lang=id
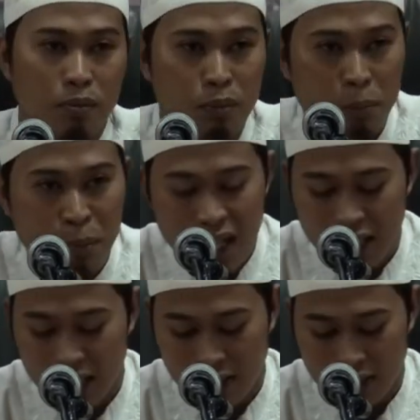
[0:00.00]

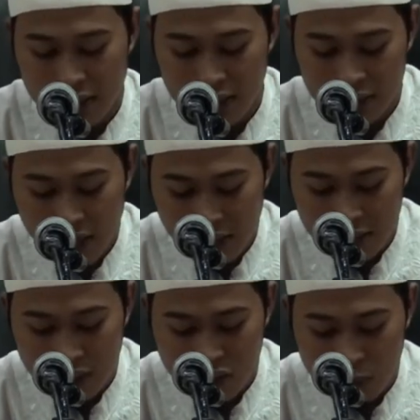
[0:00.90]
membakar lentera
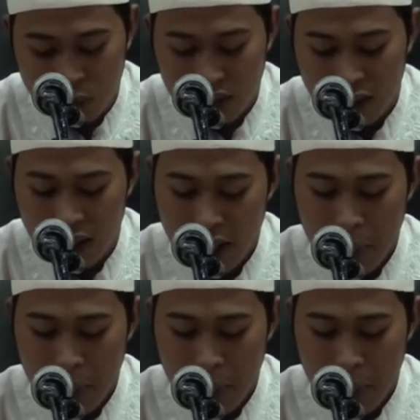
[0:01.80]
tersebut